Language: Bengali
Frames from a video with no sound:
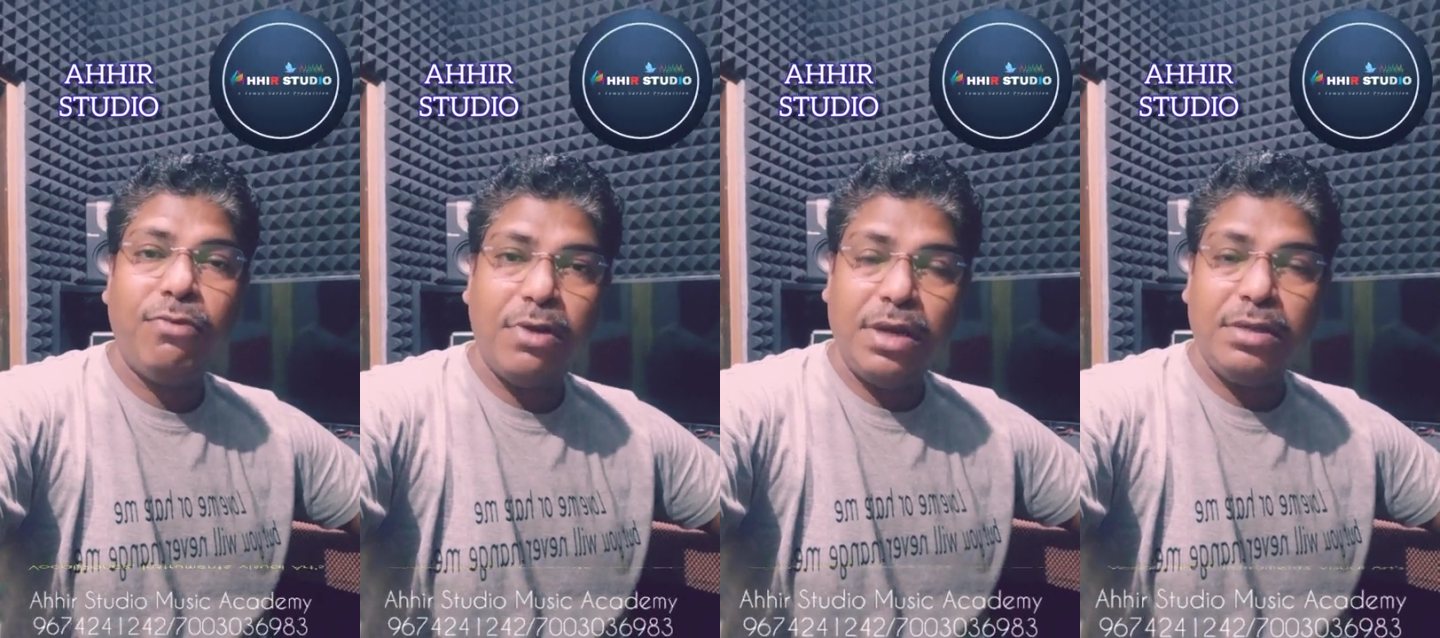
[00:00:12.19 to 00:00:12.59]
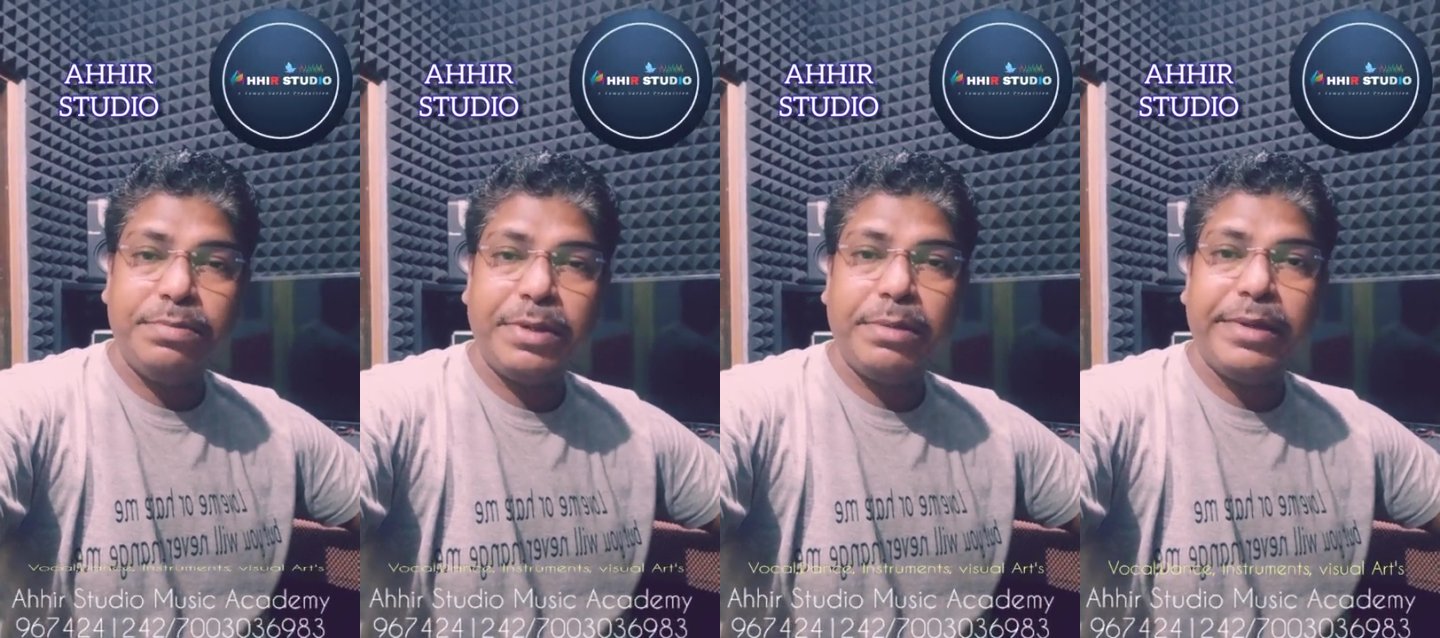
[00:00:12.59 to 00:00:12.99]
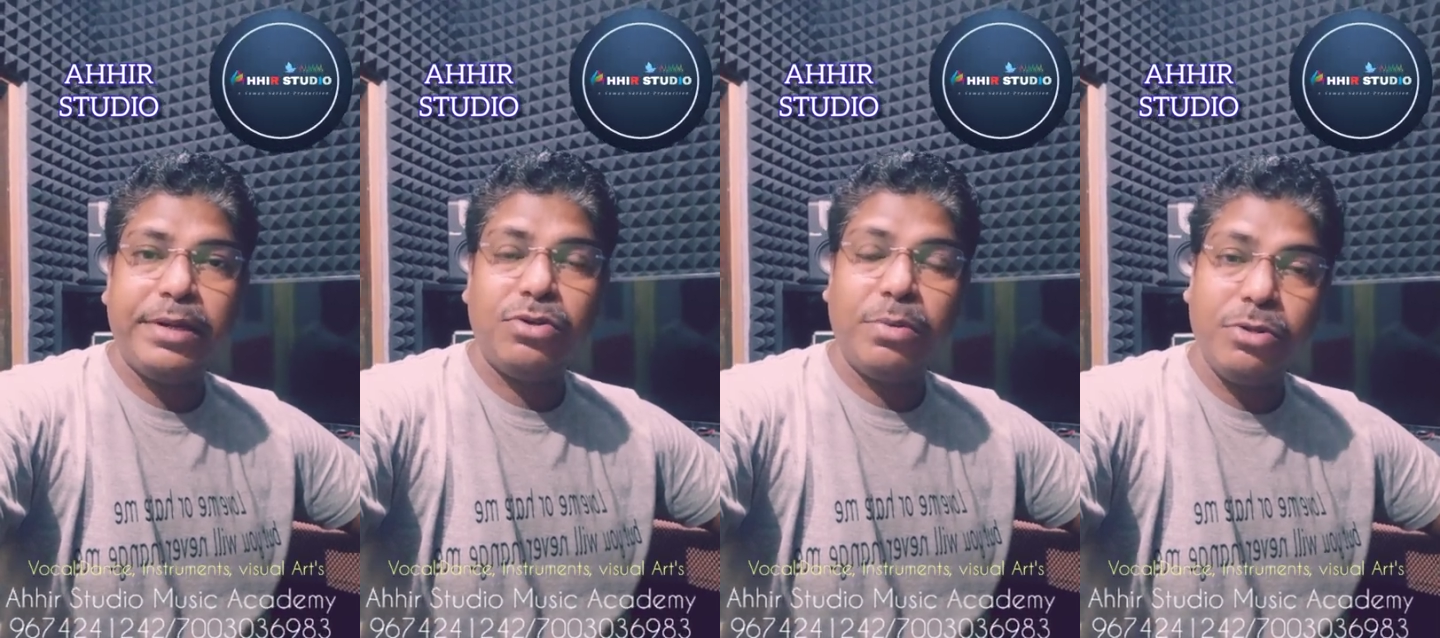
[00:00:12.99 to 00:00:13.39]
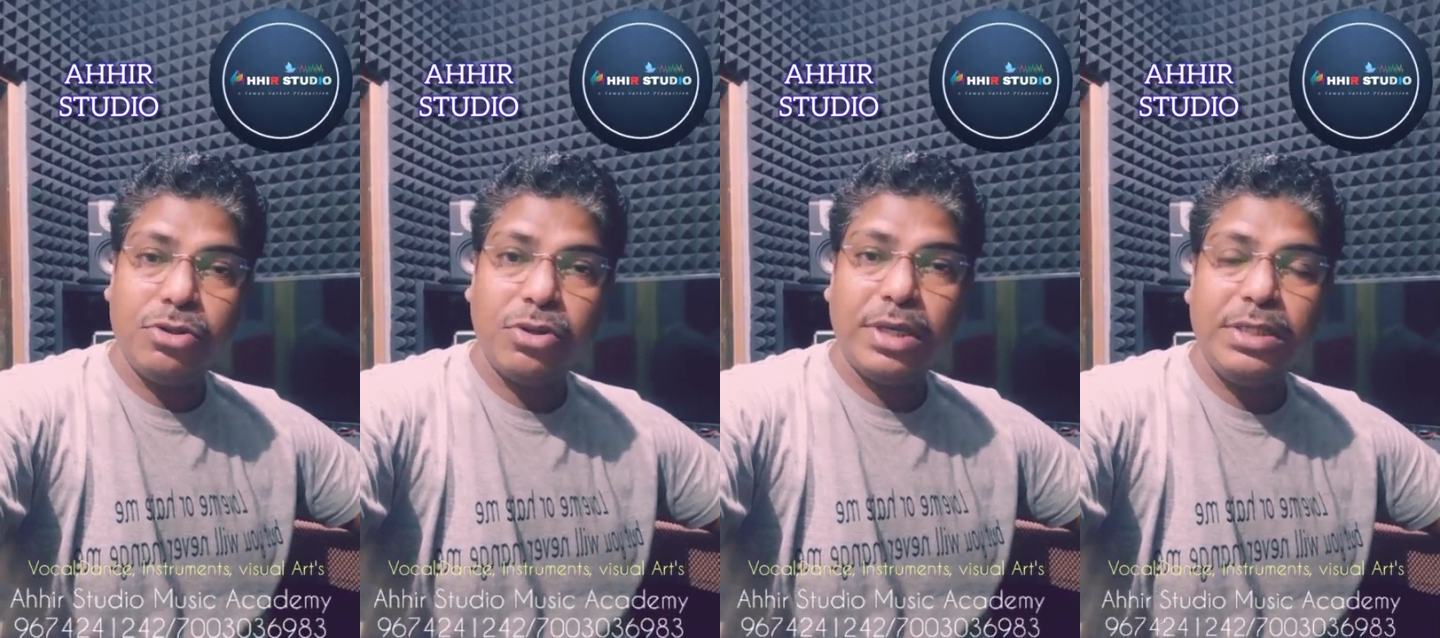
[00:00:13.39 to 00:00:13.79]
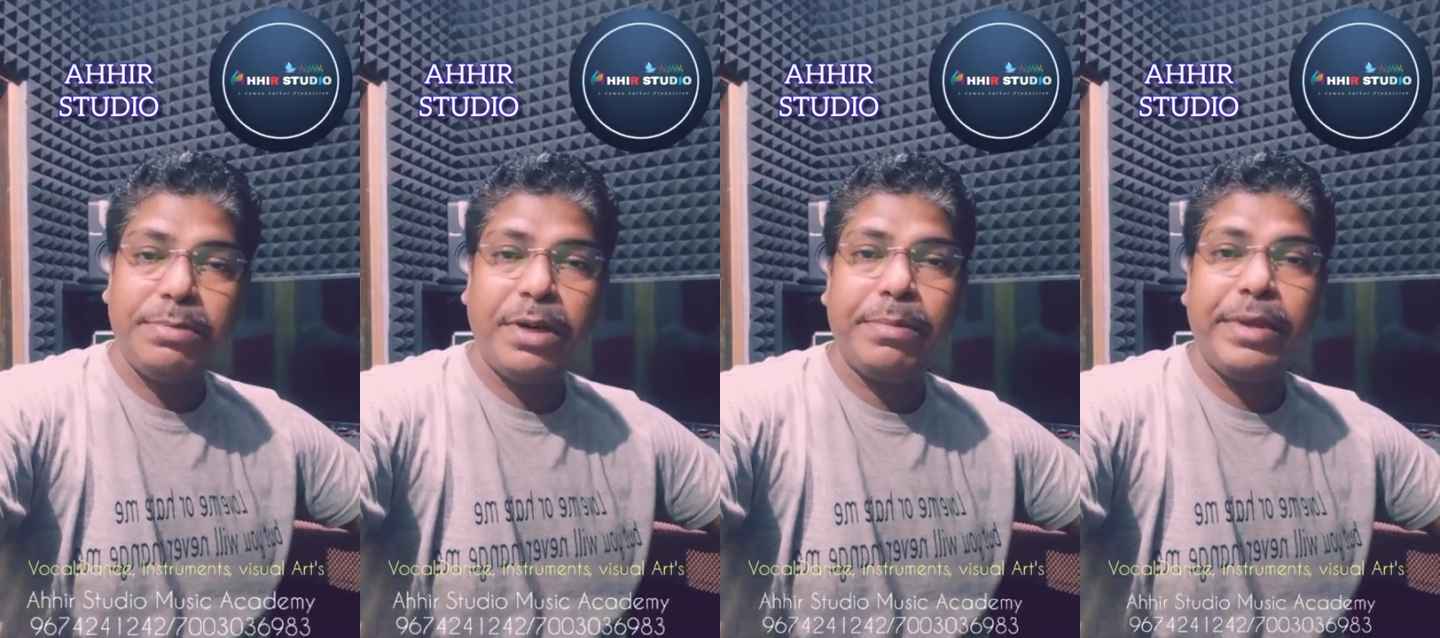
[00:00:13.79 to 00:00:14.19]
ভোকাল ডিপার্টমেন্ট রবীন্দ্রসঙ্গীত
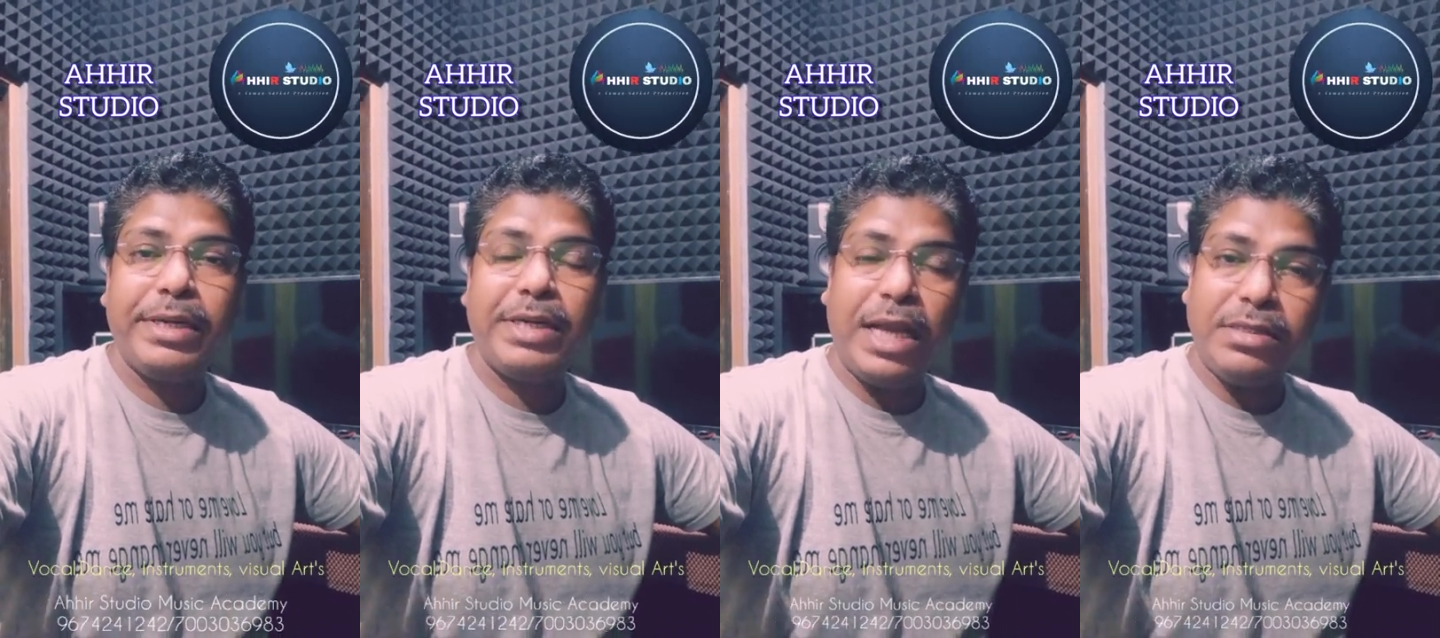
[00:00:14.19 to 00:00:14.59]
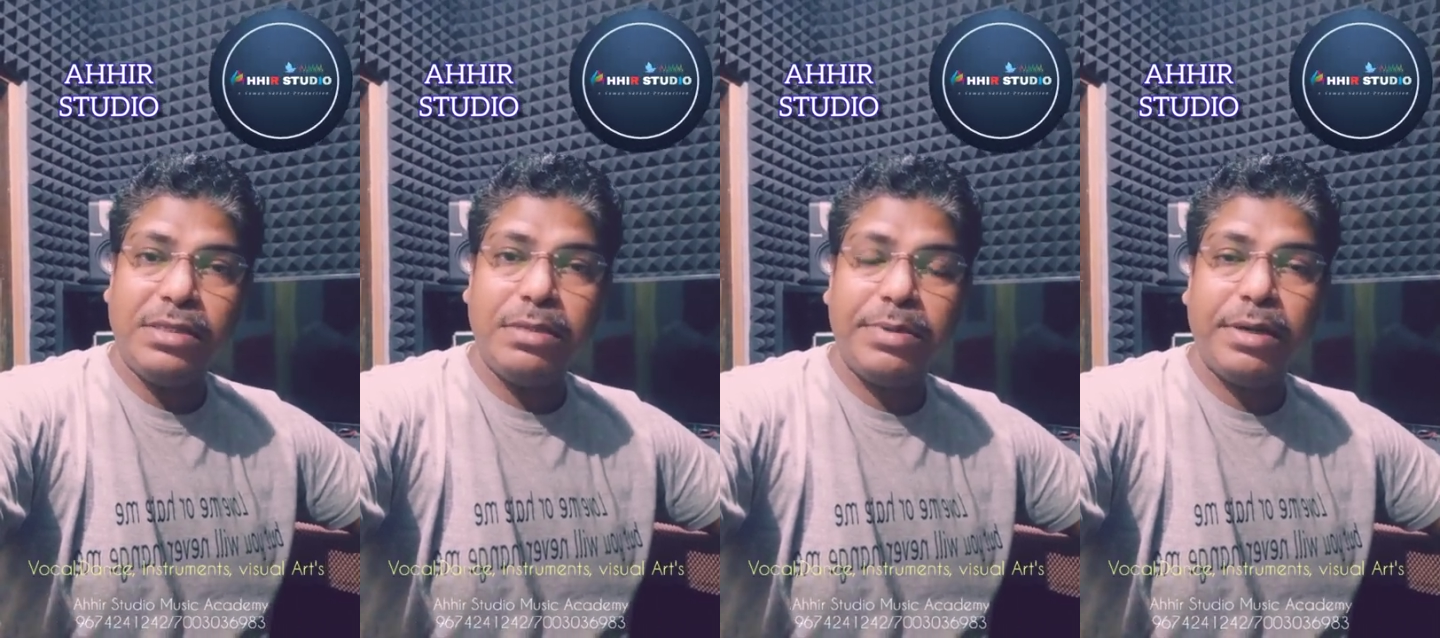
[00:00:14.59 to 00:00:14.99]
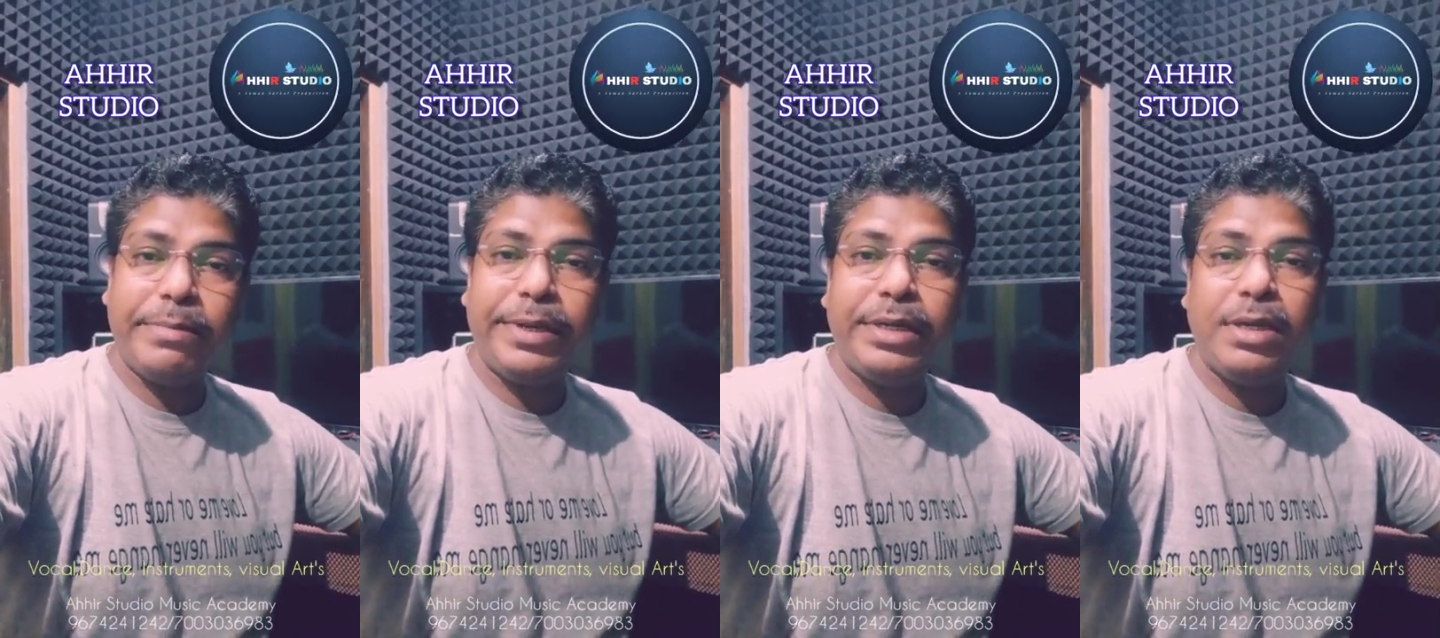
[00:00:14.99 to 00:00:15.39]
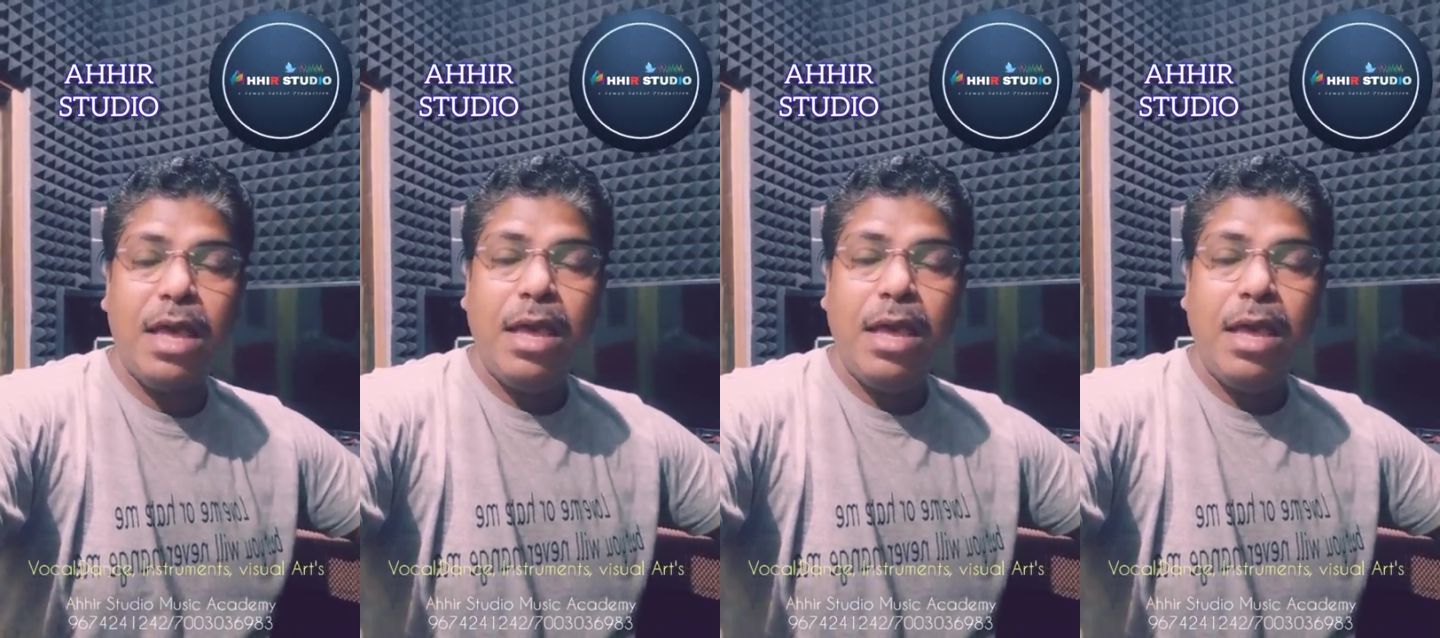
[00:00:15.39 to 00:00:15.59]
ডিপার্টমেন্ট ডান্স ডিপার্টমেন্ট